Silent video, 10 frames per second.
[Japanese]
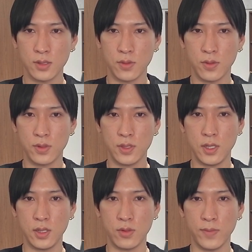
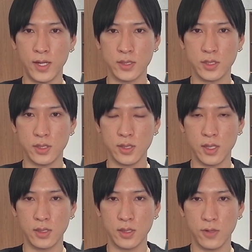ロッキード・マーチンであっ
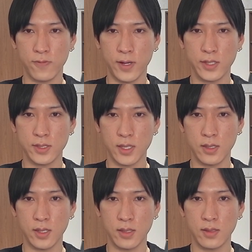たり、ファイザー
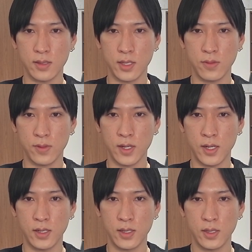であったりとか、
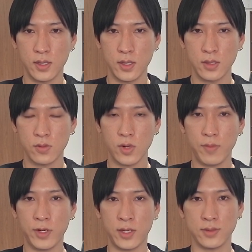
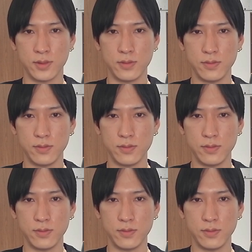トラベラーズ。